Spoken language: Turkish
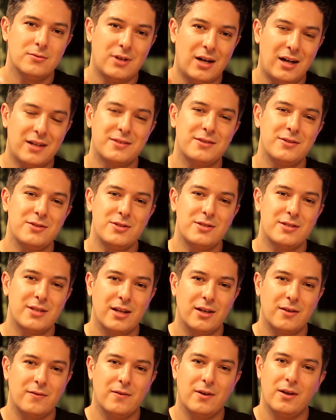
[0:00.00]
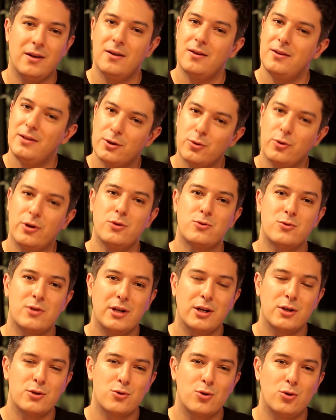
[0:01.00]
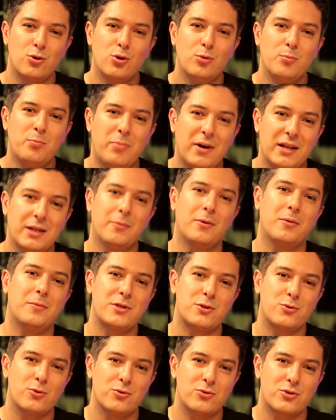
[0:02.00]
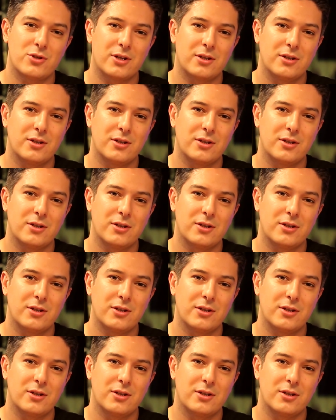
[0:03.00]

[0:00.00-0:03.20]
altını çizerek ve Niko'ya üzerek söylüyorum Panama maçı olacak. İki